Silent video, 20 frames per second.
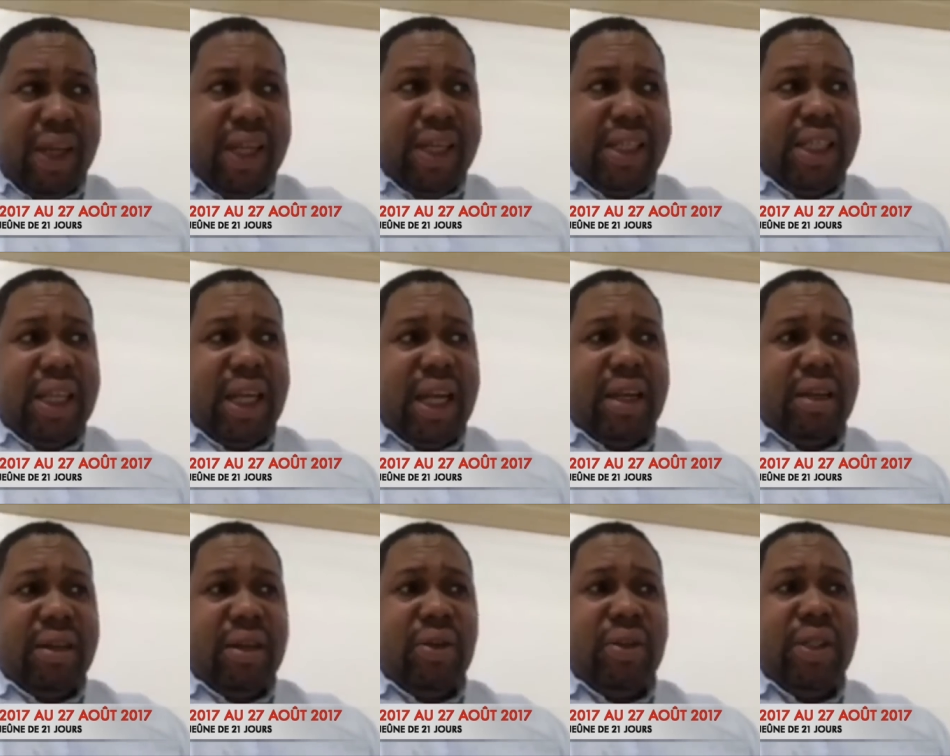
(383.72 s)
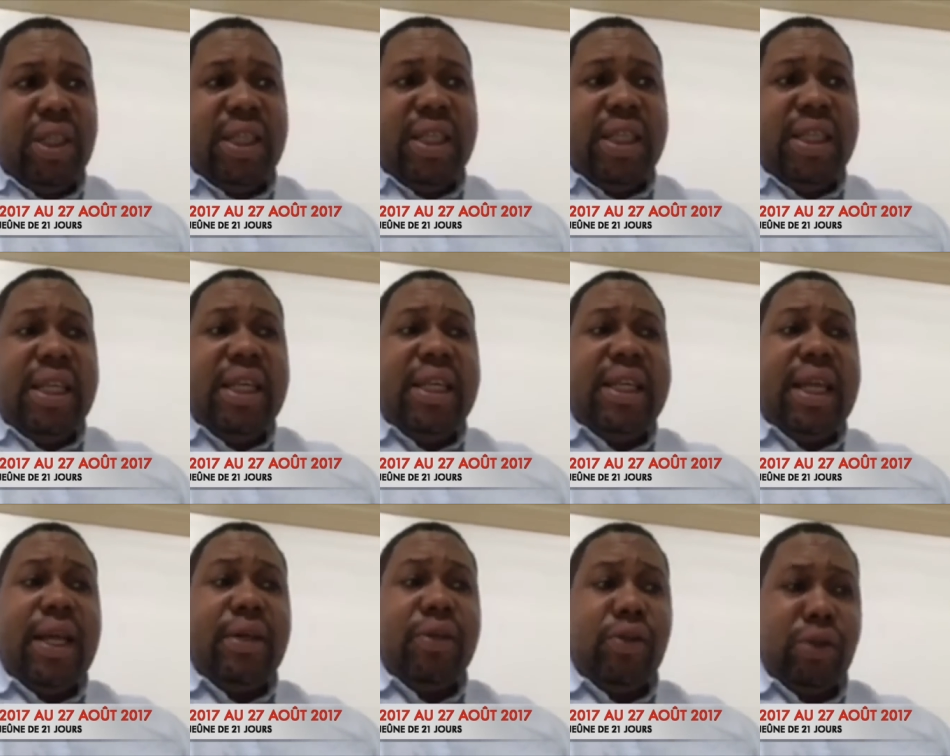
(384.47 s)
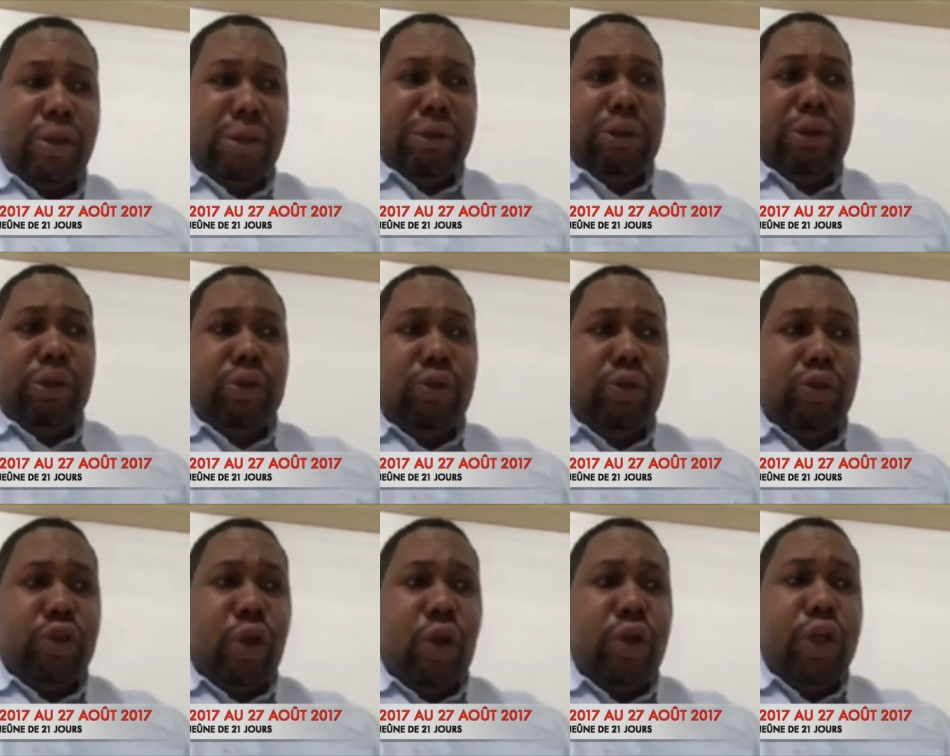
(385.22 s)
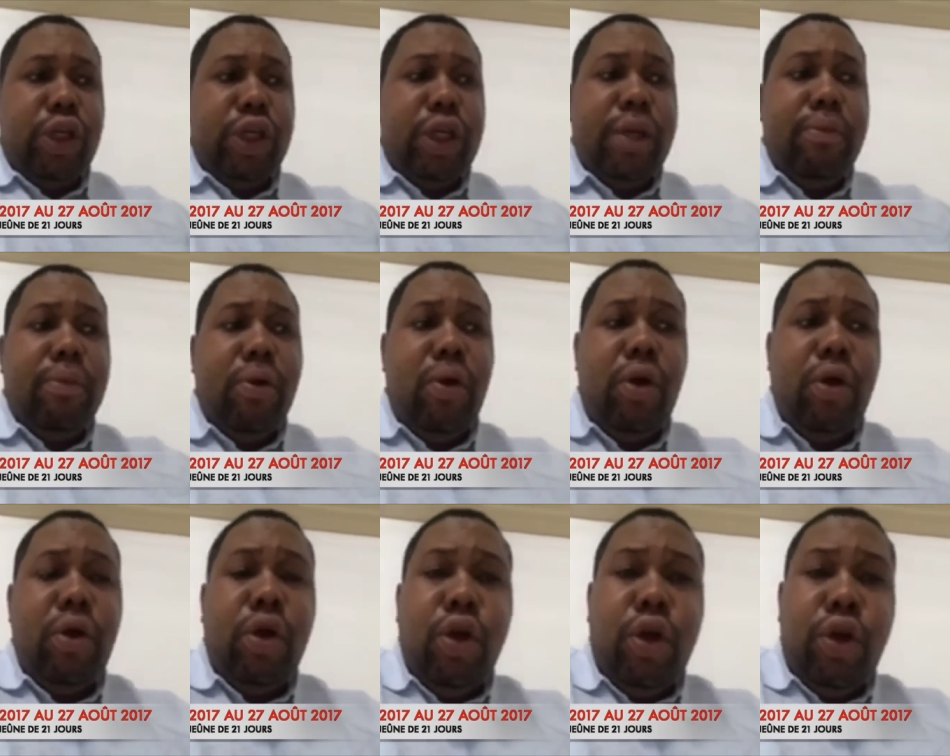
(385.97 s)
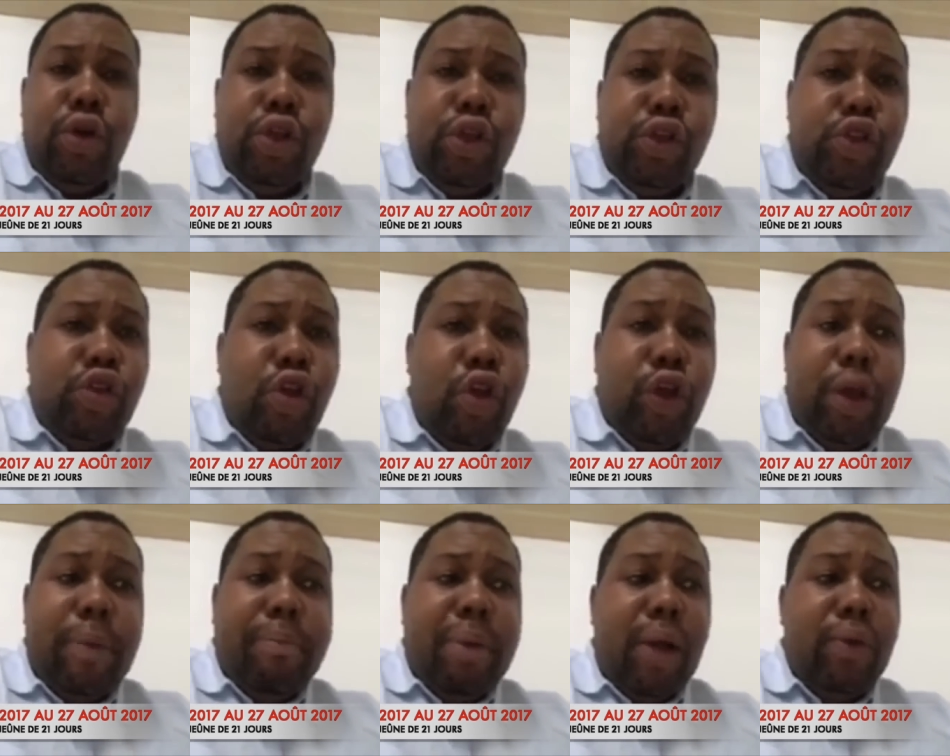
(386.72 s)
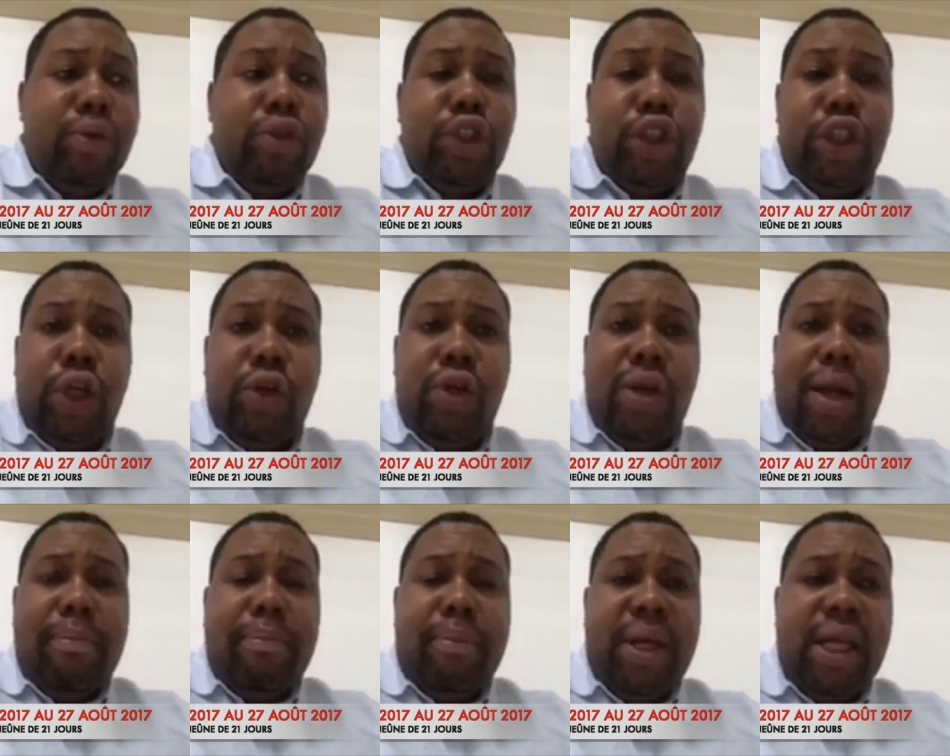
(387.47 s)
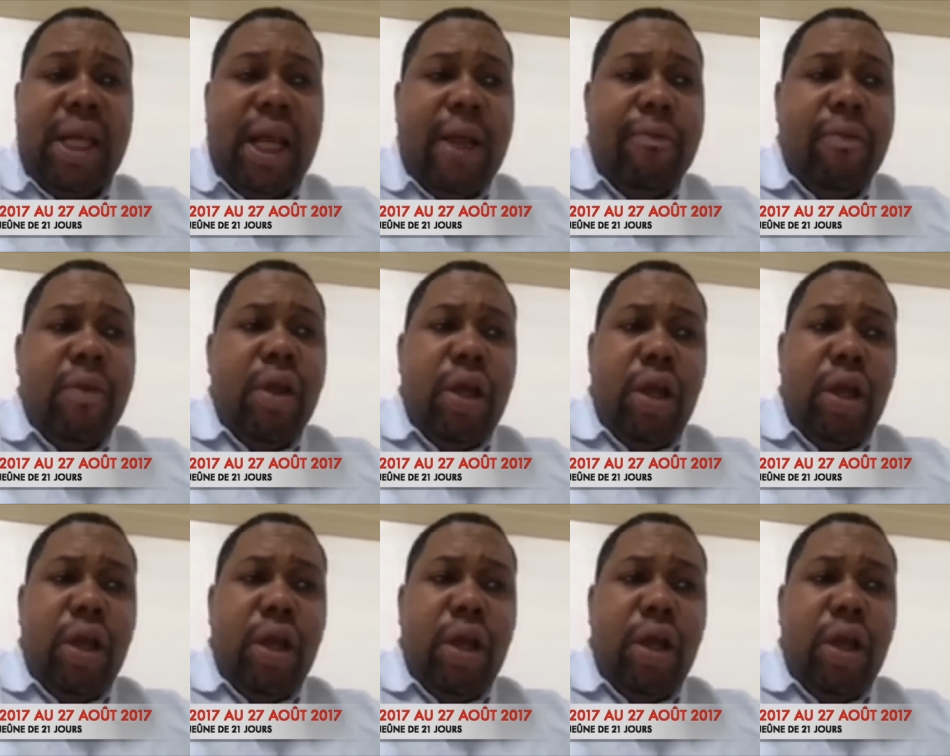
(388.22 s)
21, on dit, tu dis, tel sort de démon ne sort que par le jeûne et la prière.